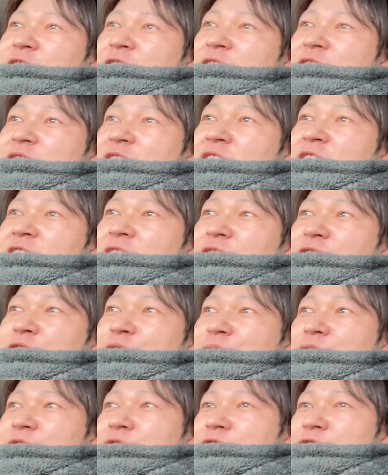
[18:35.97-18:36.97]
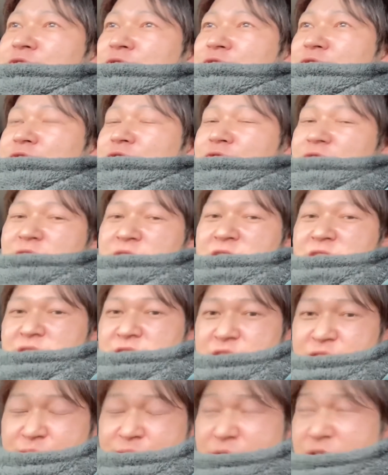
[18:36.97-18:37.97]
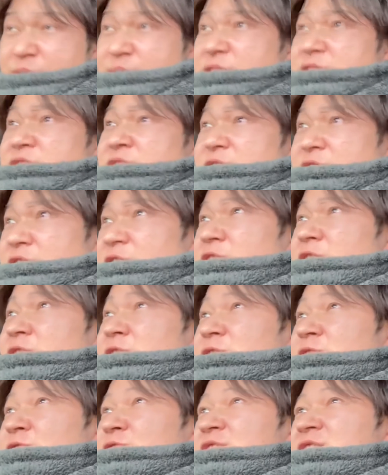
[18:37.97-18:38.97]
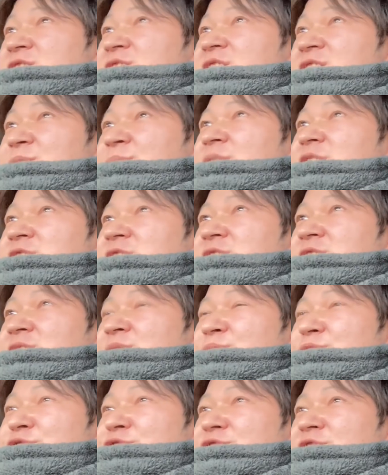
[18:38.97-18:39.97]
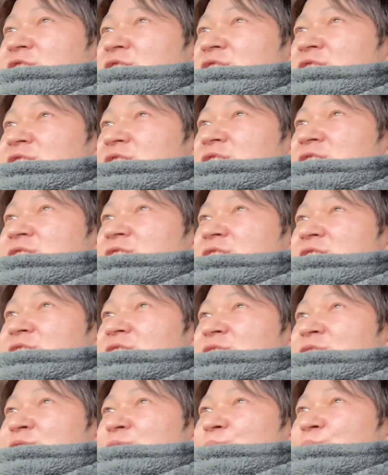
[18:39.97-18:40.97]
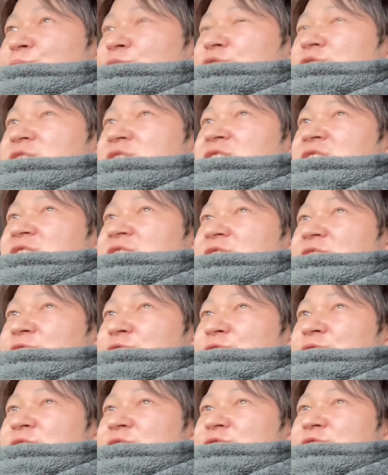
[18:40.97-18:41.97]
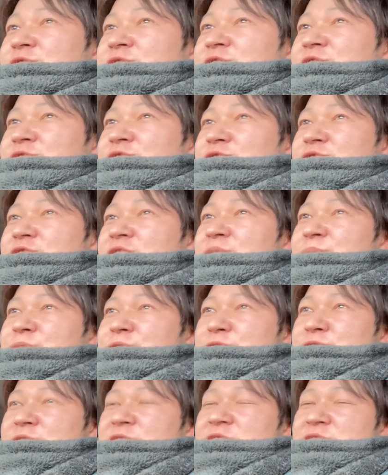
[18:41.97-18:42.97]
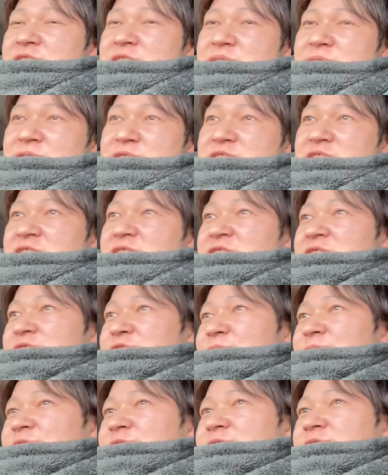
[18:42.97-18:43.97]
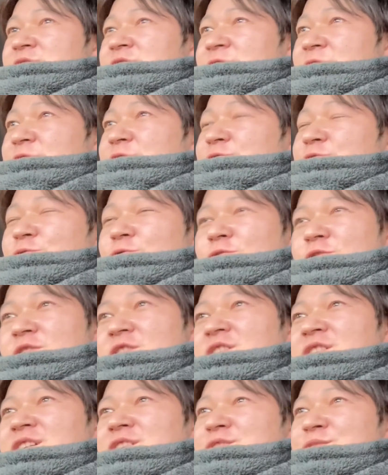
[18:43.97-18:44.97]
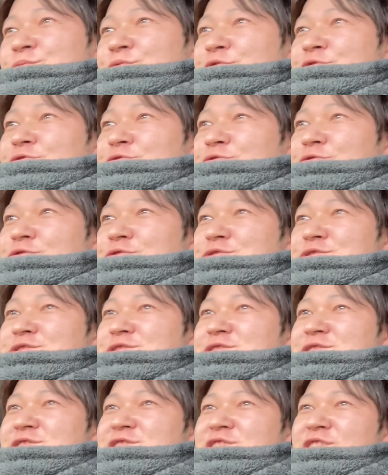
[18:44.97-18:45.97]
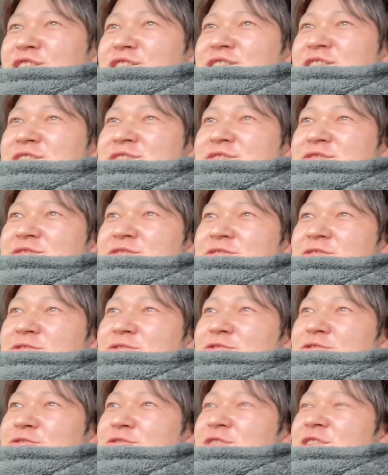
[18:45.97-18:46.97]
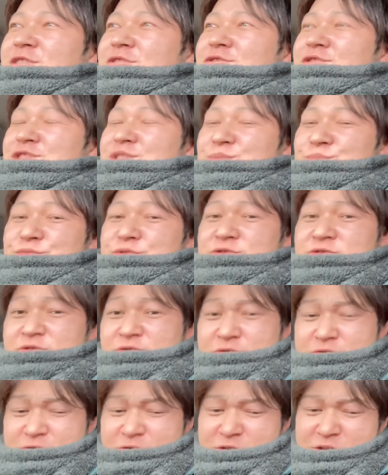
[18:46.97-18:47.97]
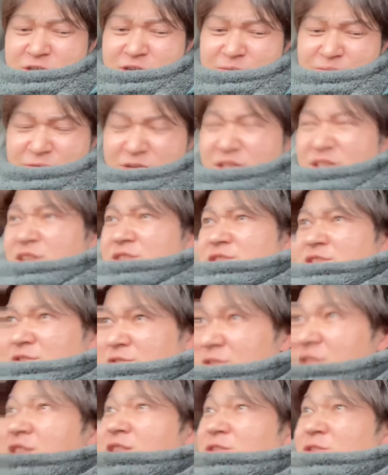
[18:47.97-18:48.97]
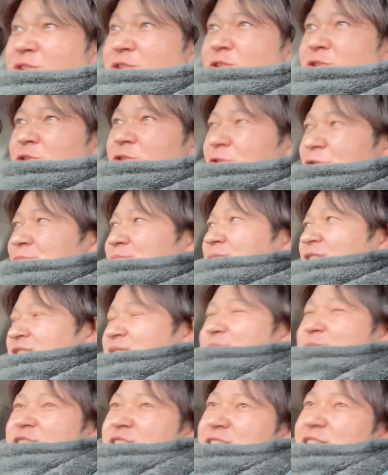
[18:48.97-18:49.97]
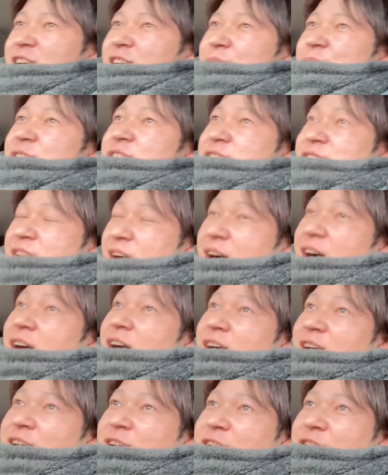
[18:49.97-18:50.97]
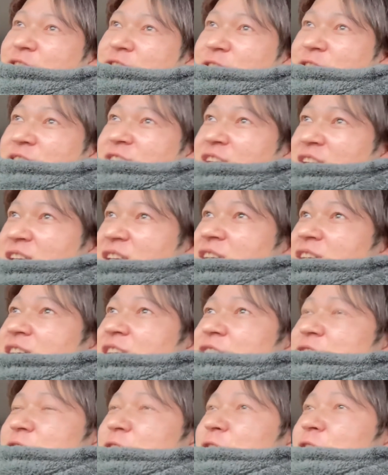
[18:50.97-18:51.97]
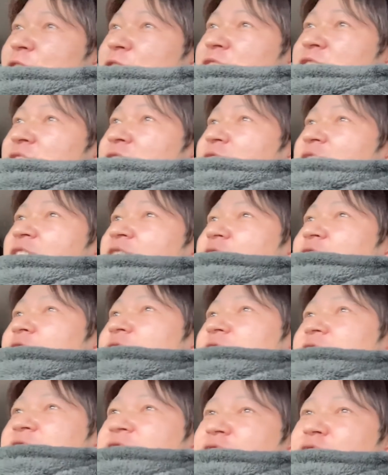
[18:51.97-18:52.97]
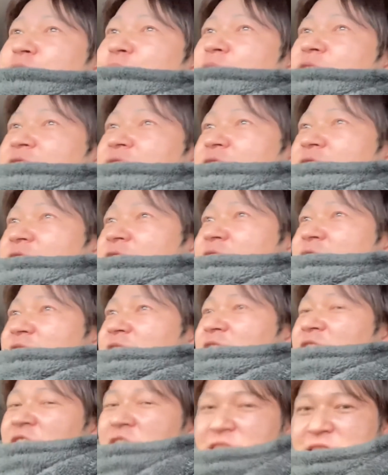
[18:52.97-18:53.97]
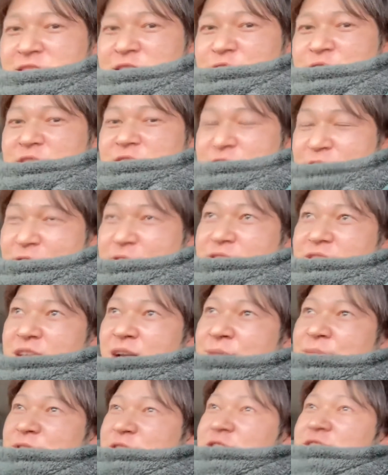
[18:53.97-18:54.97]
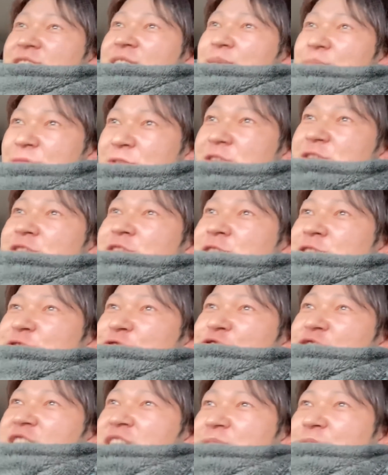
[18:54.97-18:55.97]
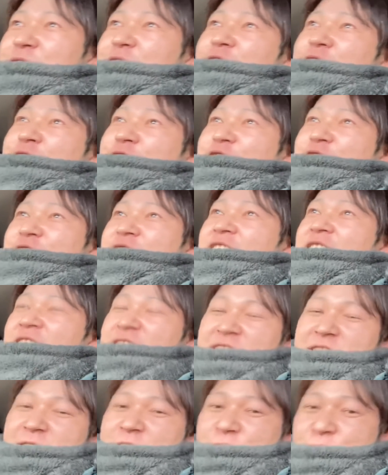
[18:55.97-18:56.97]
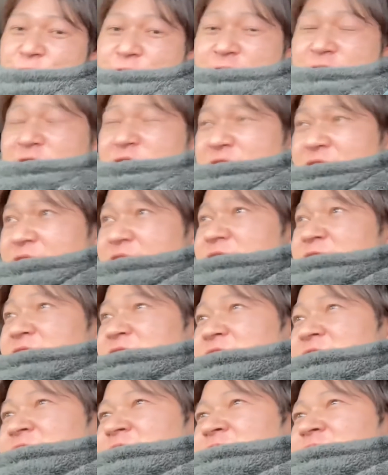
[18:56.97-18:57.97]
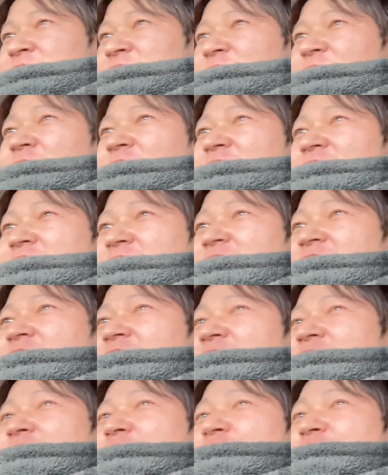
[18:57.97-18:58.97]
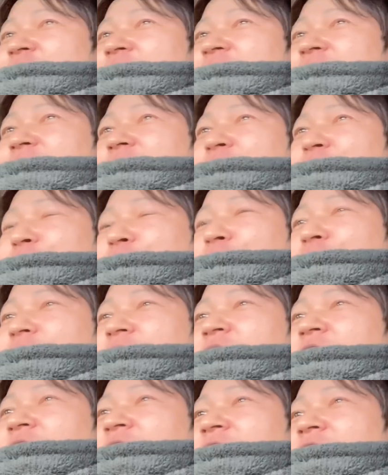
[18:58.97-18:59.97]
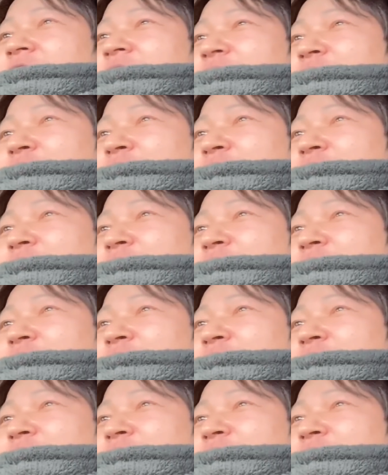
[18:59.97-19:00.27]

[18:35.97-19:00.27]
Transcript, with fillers: づかへんのも、ちょっとどうなんて思いますけど、俺はね、まあ、システム的に問題ないやったら、それはそれでちょっとヤマトさんに電話したいなと思うんですけど、どう考えても、そのおっちゃんの確認不足としか思わないですけどね。ほんまにみんながみんな、そんだけ、気づかんようなシステムやったら、さすがに変えてるでしょ。ヤマトさんも。クレームのだらけやと思うし。だからね、ちょっとどうなんかなって。